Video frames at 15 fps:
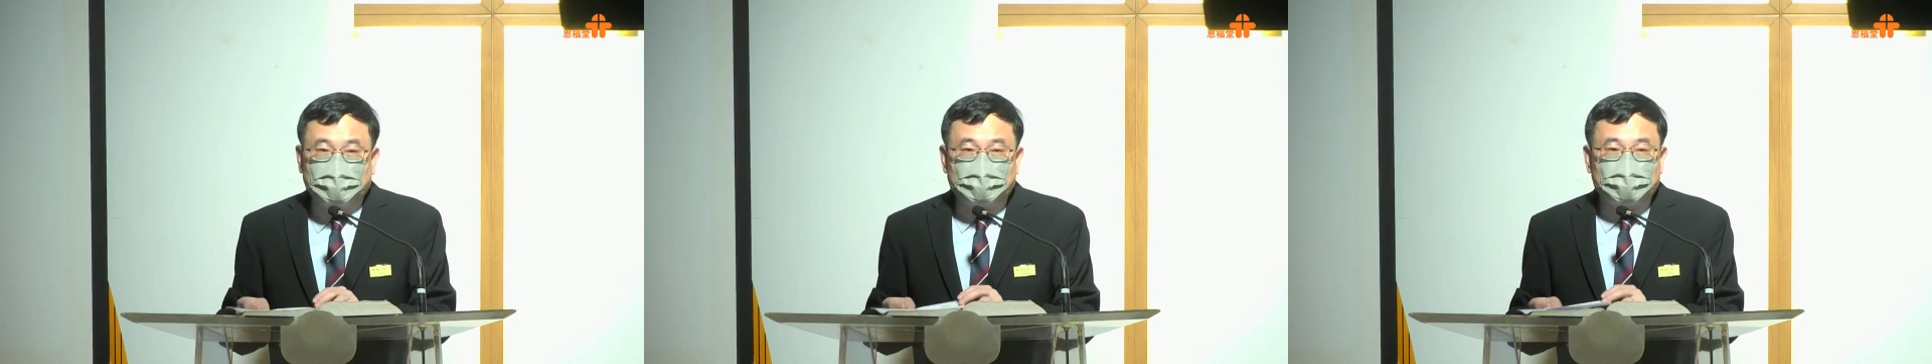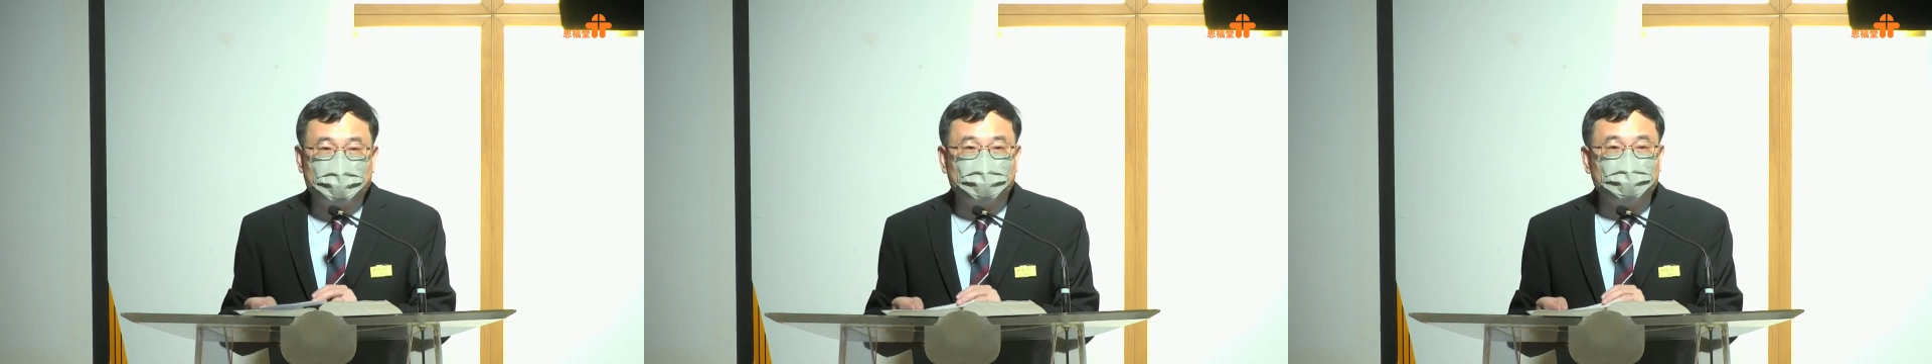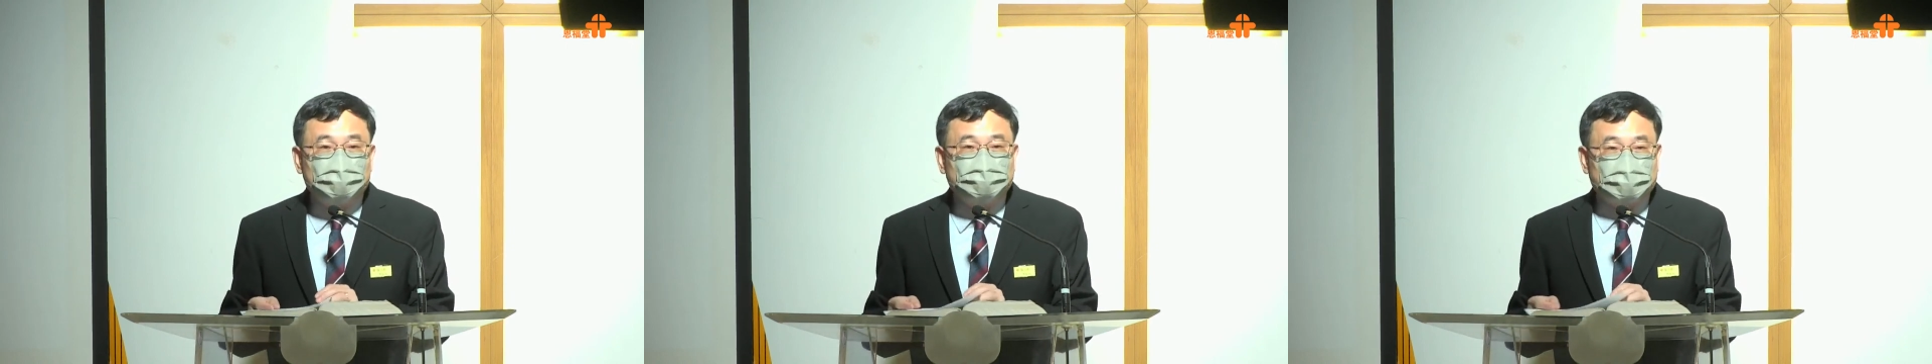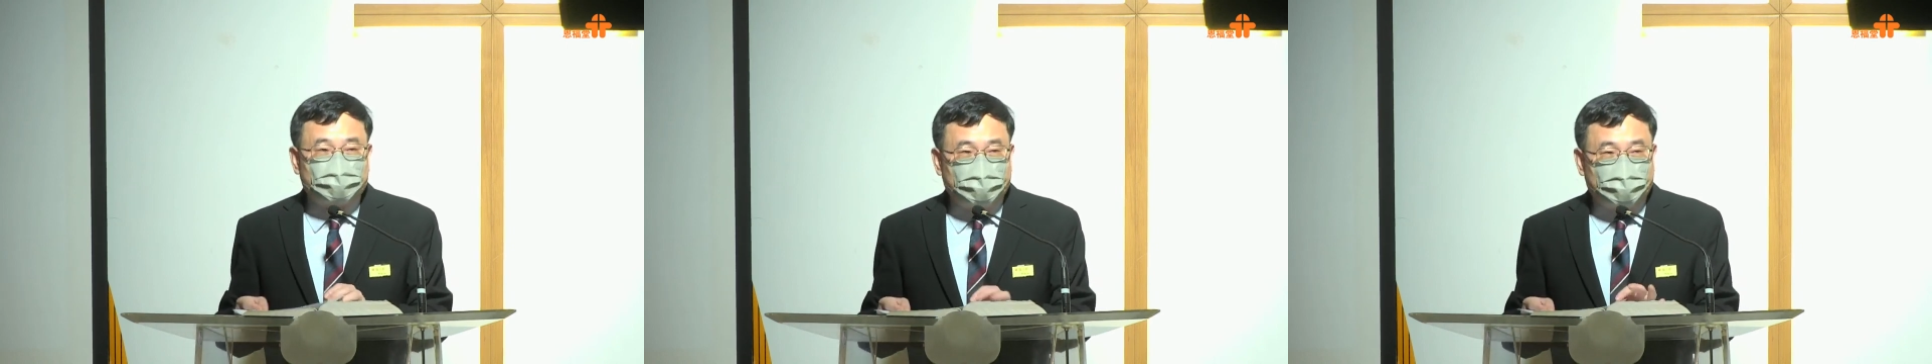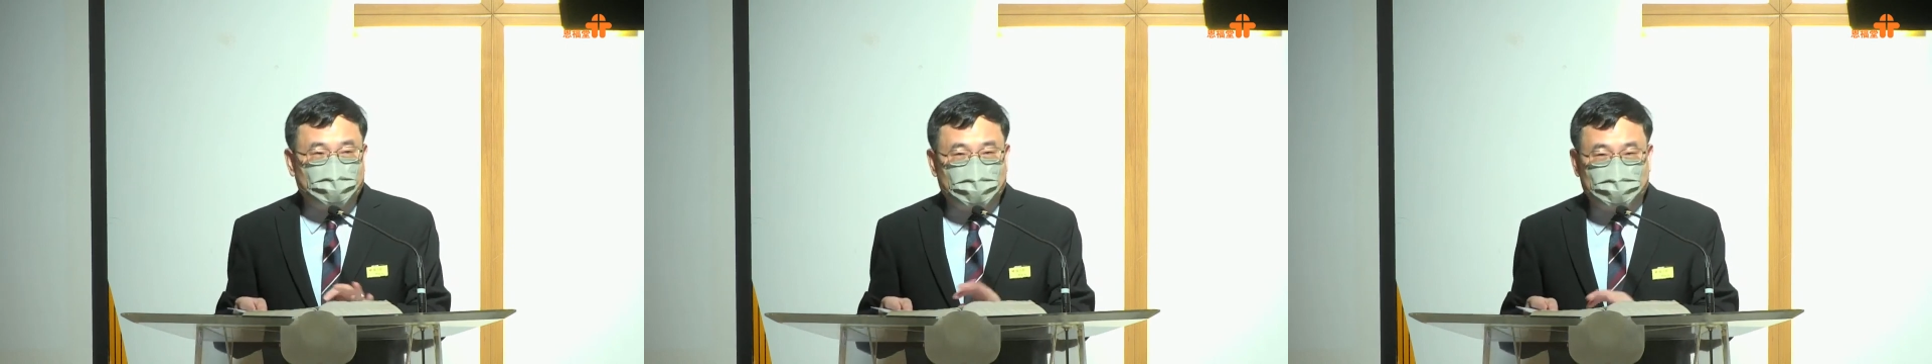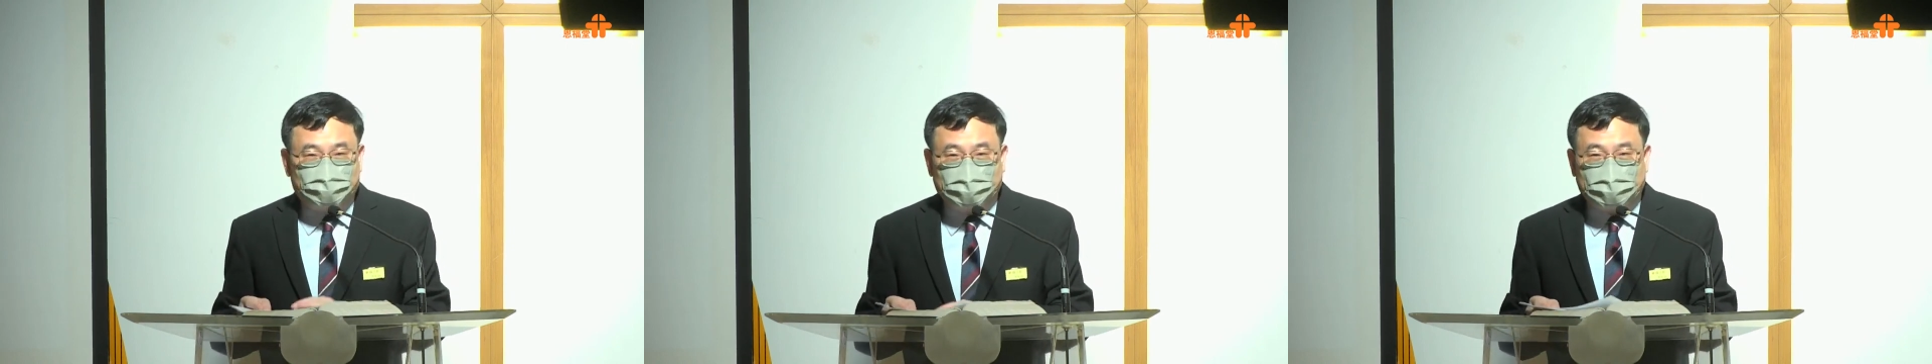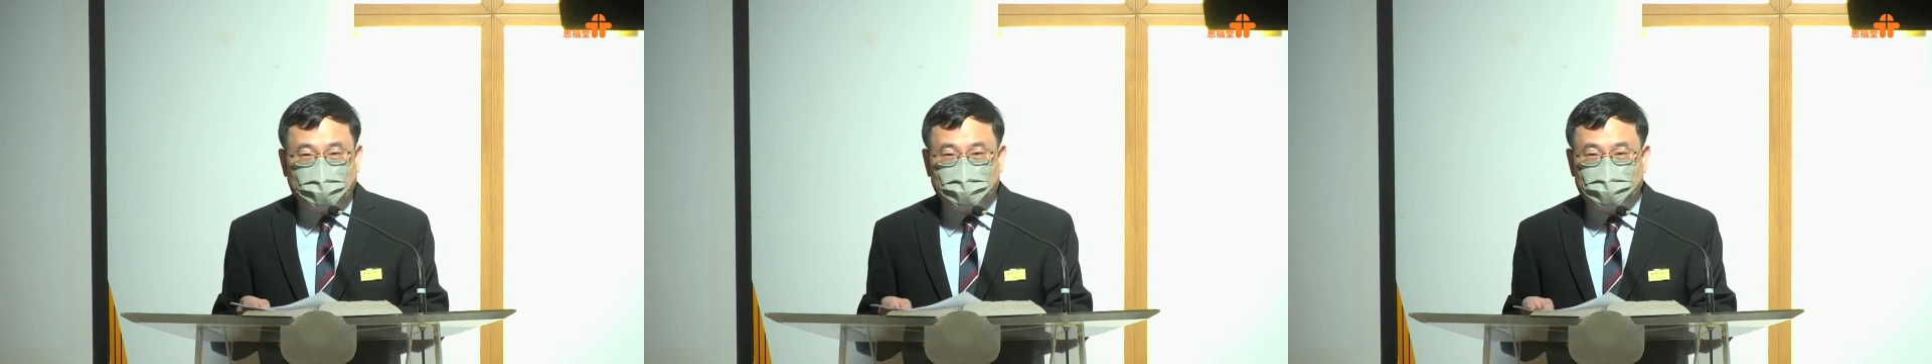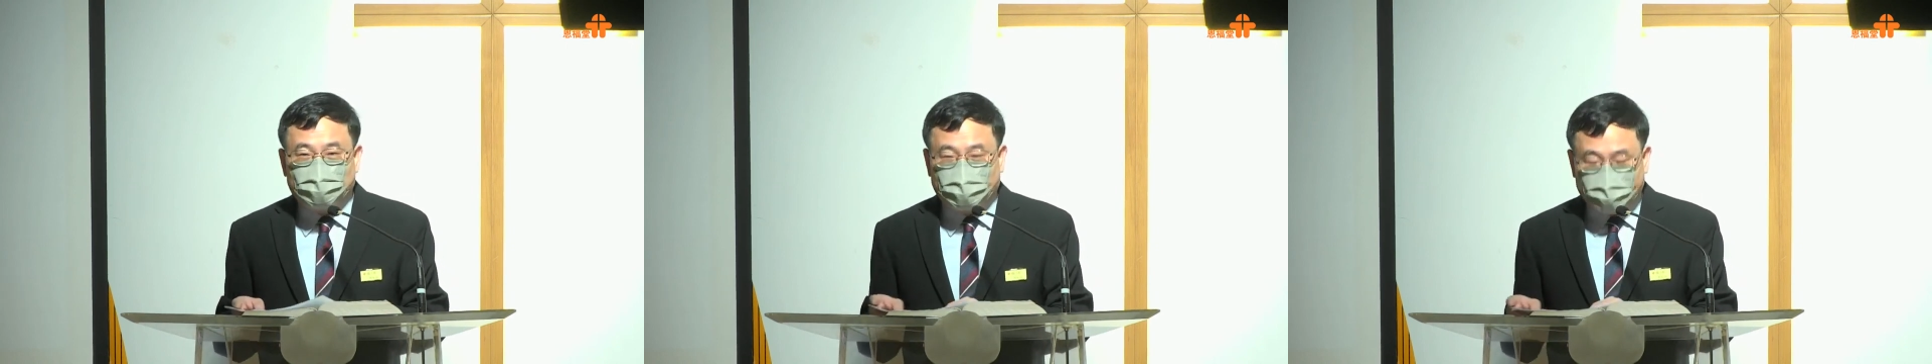各位弟兄姐妹啊，你们
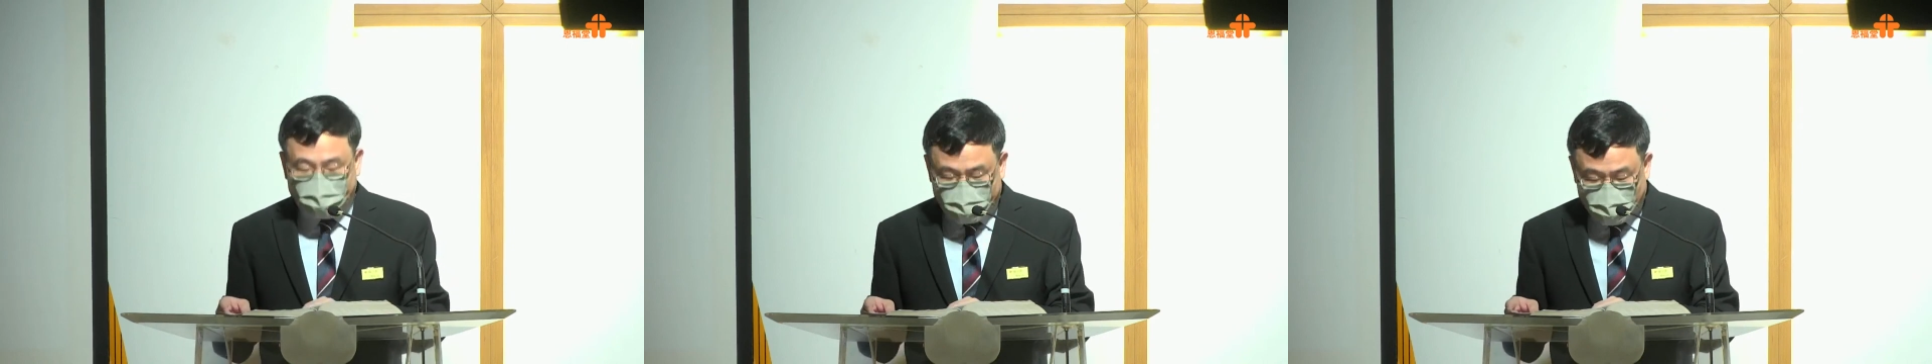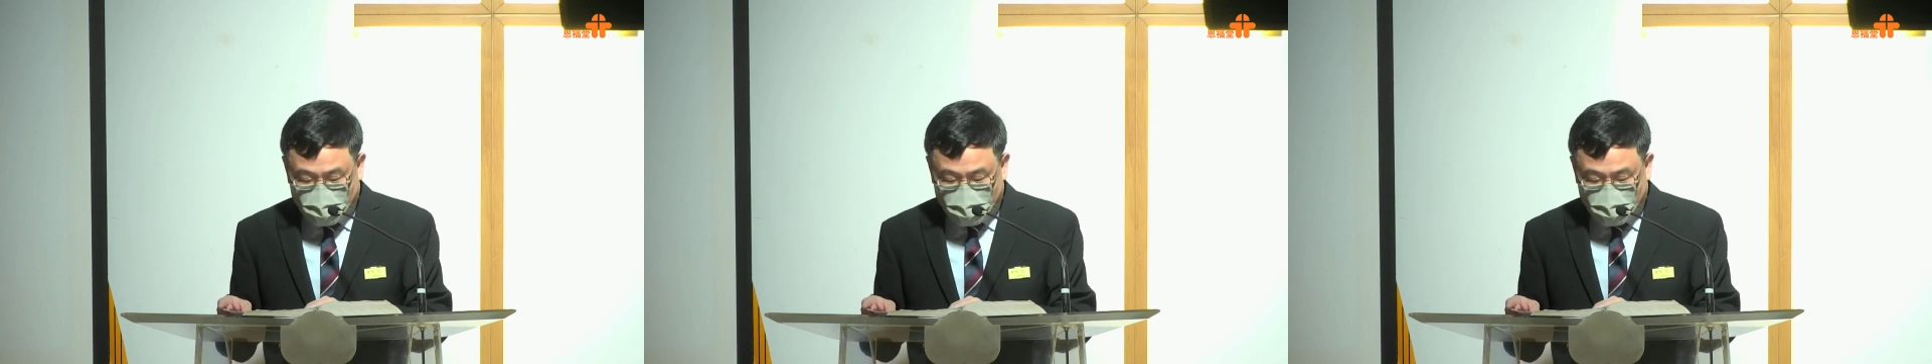看科幻电